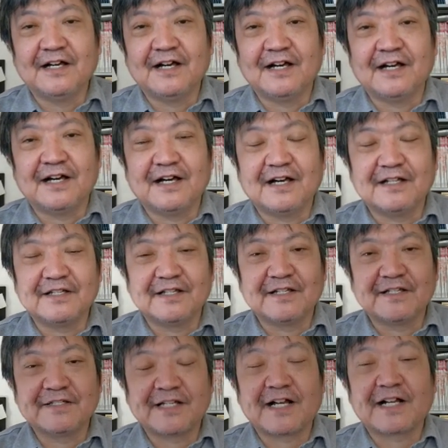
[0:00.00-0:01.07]

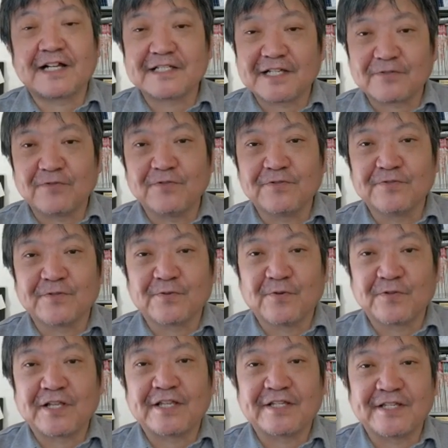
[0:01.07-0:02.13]
あ参加したというの
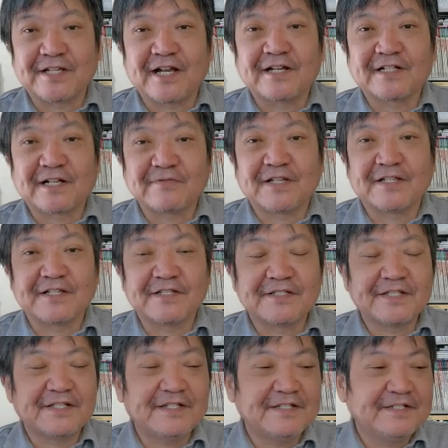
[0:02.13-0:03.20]
と同じ感覚なんで
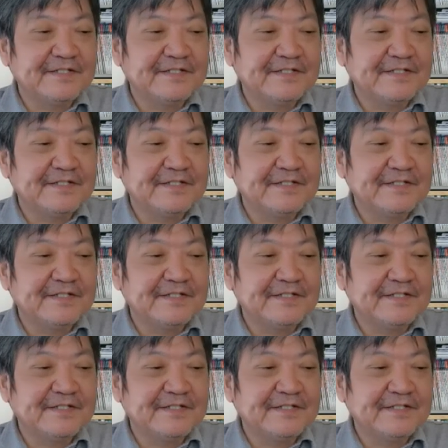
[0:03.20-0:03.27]
すね